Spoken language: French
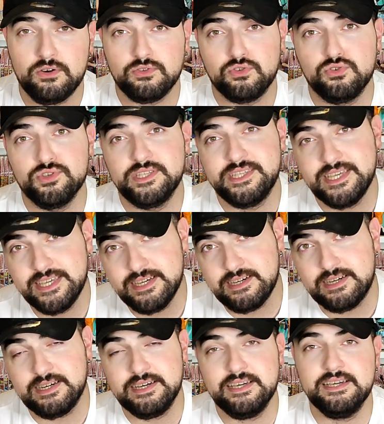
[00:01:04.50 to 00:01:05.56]
entre
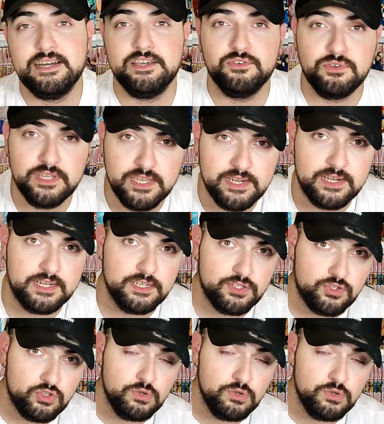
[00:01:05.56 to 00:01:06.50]
Seiya et Aiolia se